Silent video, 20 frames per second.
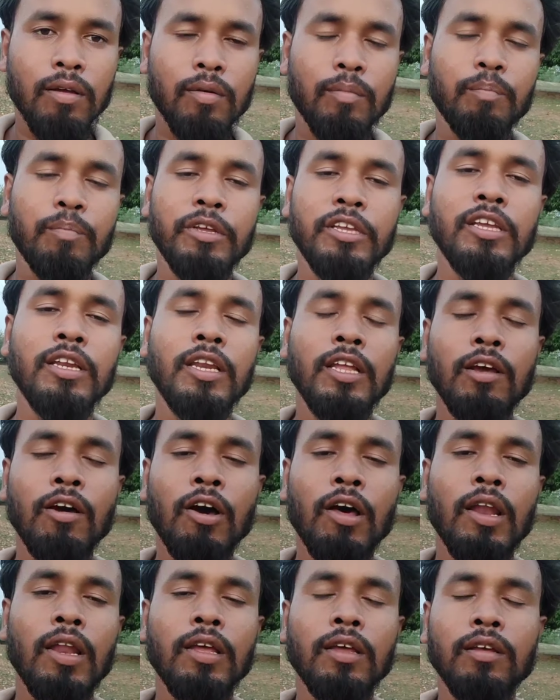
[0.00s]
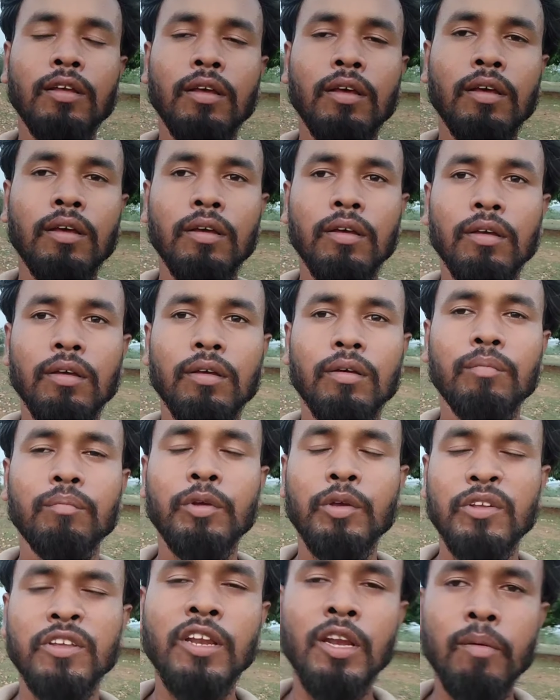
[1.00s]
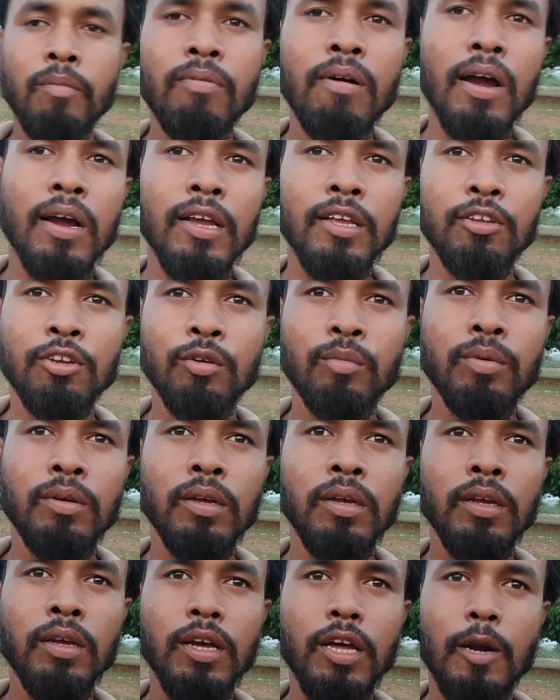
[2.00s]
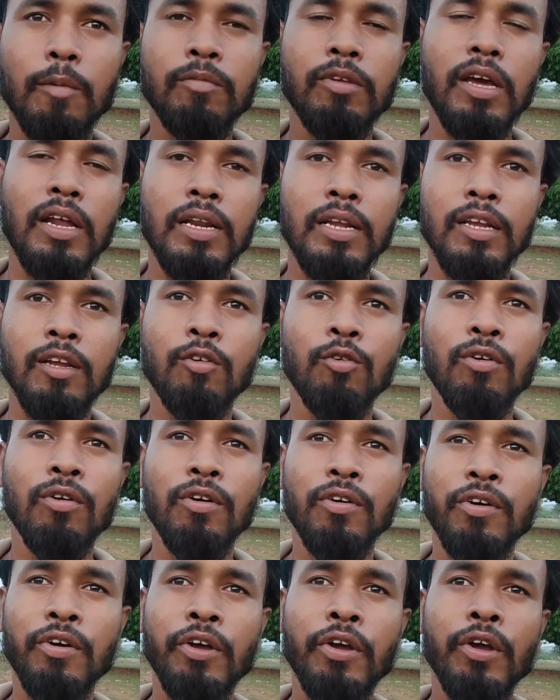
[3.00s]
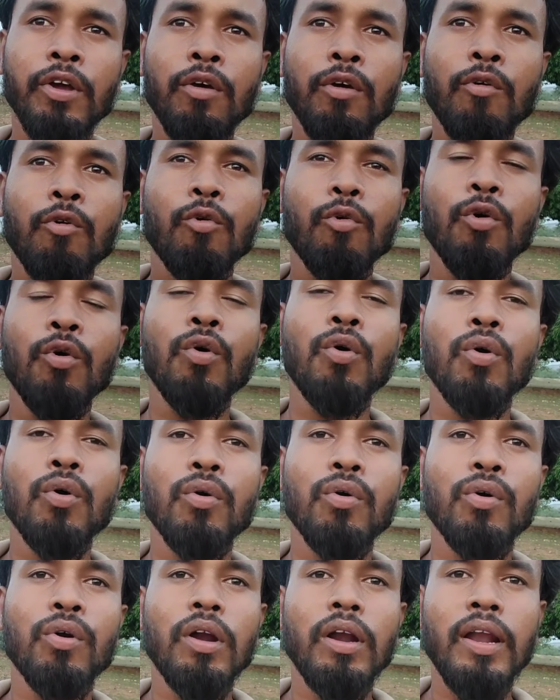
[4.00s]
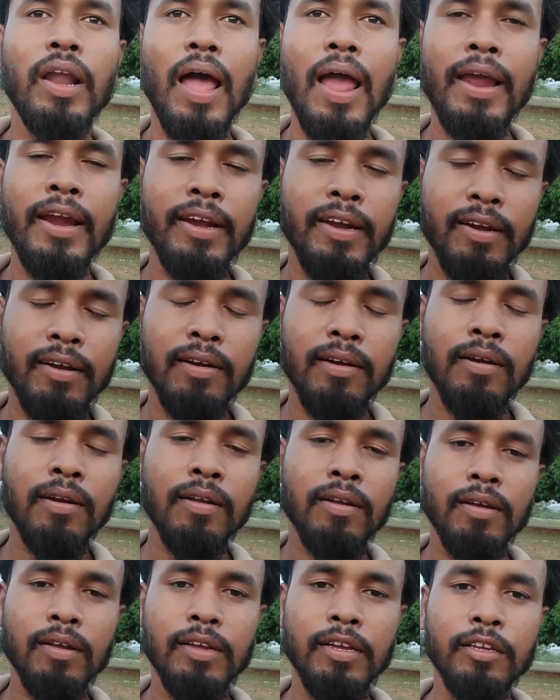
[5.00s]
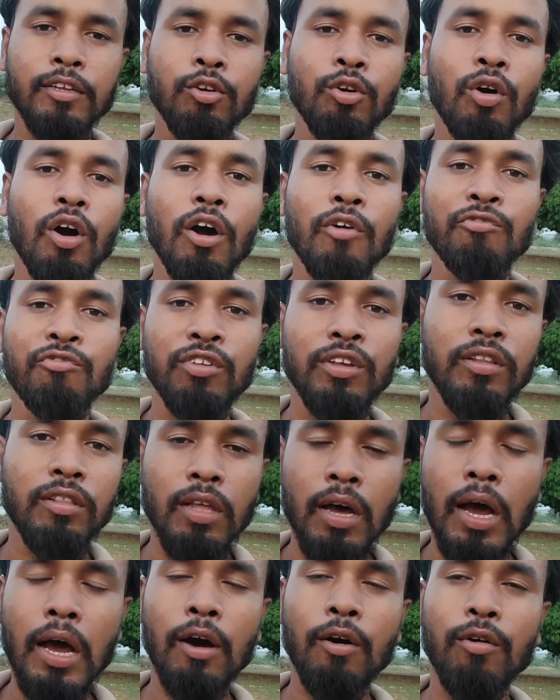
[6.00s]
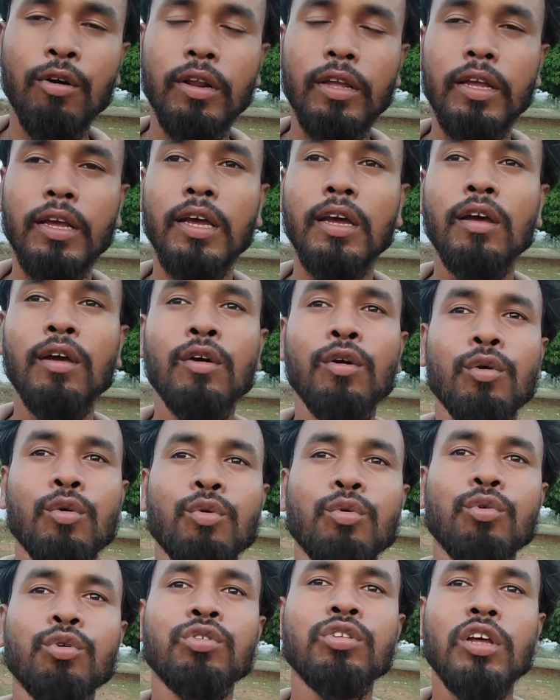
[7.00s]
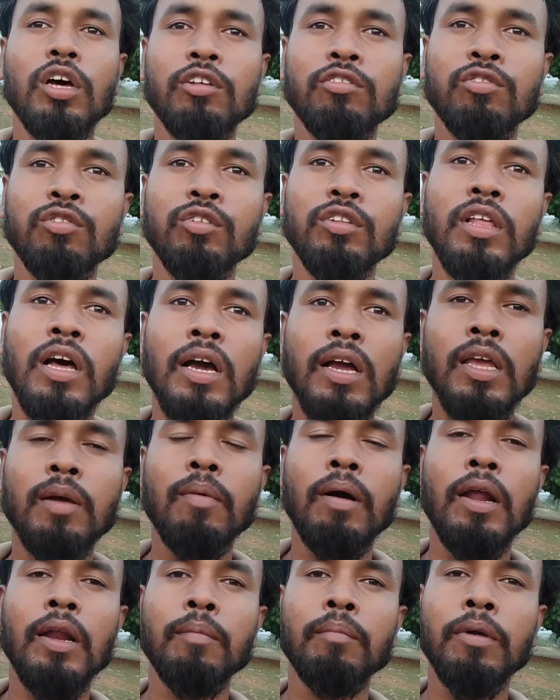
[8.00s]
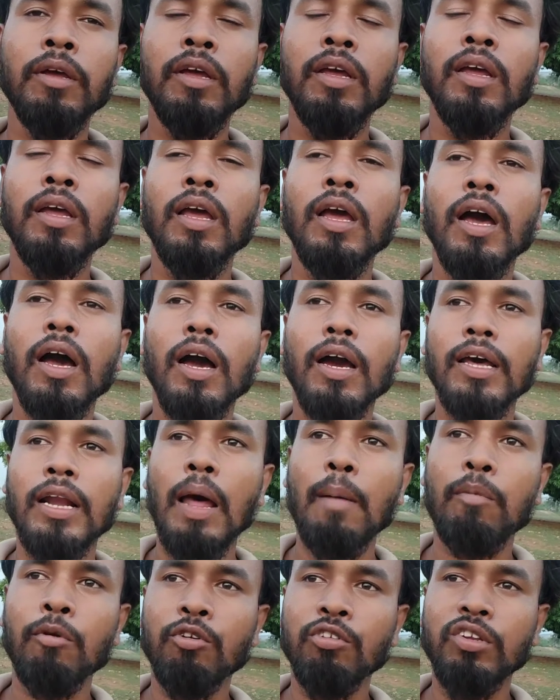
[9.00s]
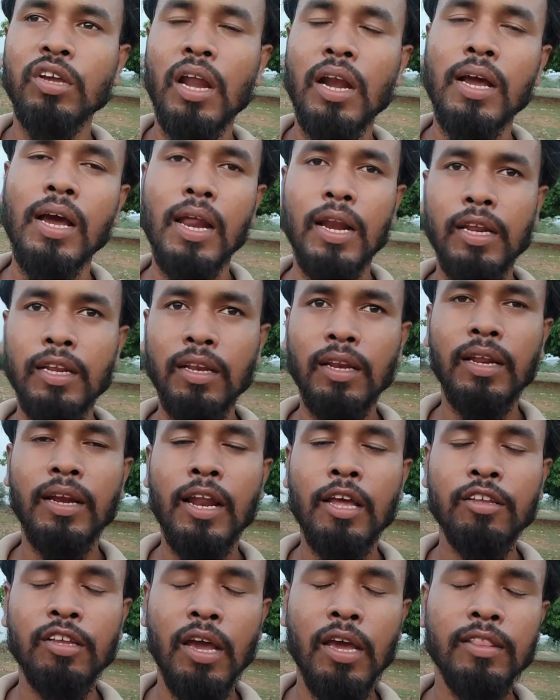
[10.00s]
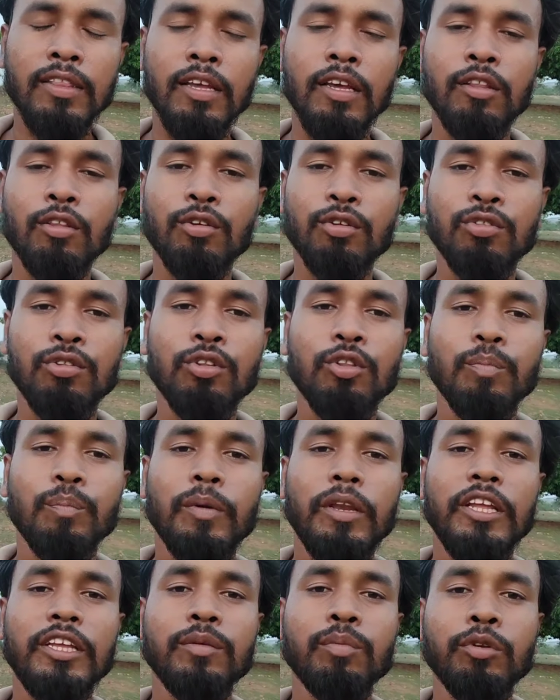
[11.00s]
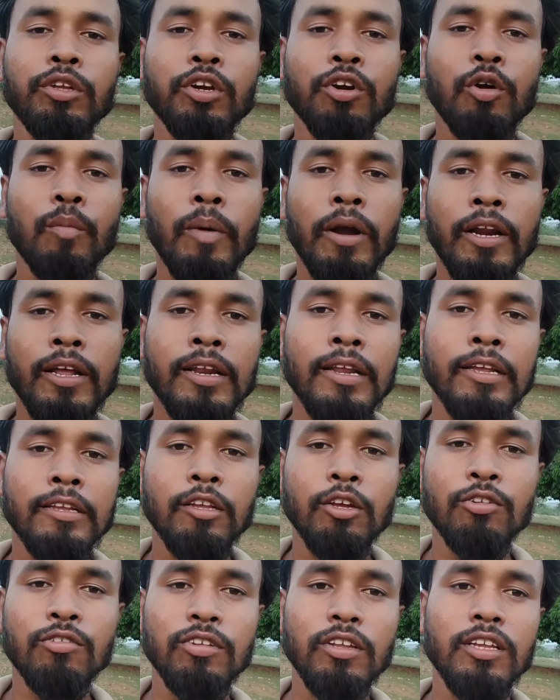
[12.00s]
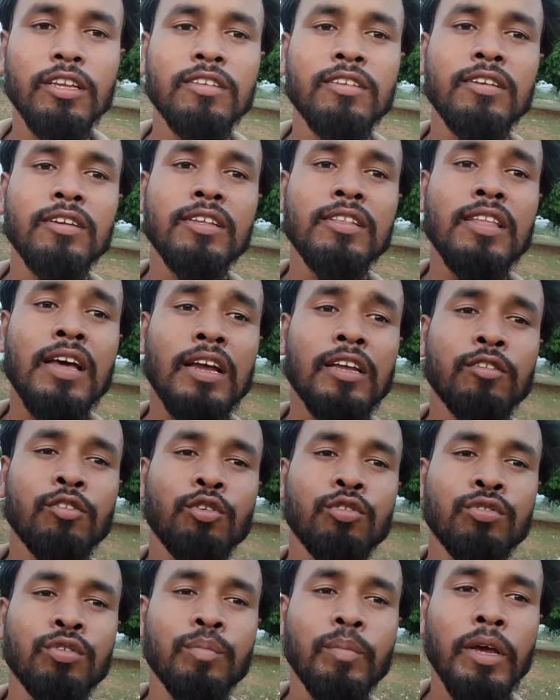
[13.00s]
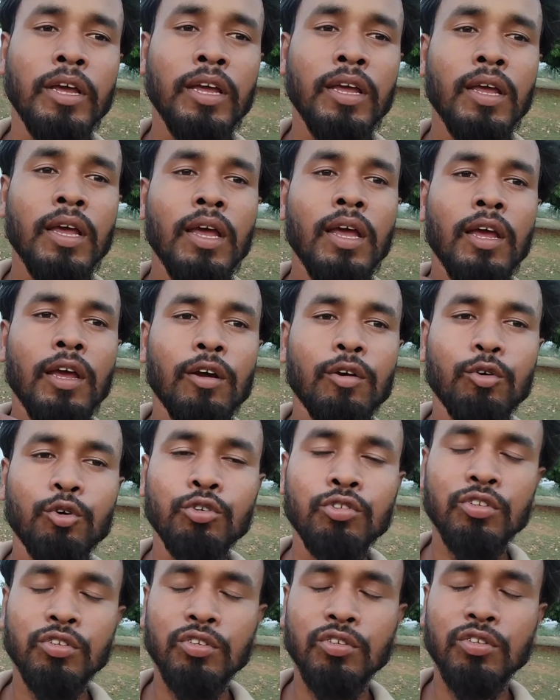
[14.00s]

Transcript: बिजली वाले बिजली विभाग के जो भी कर्मचारी हैं वो लाइट की जो असुविधा हो रही है उस असुविधा के बारे में अगर आप लोग को जानकारी लेना चाहते हैं दोस्तों तो प्लीज़ मुझे कमेंट कर जरूर सजेस्ट कीजिए ताकि दोस्तों मैं उस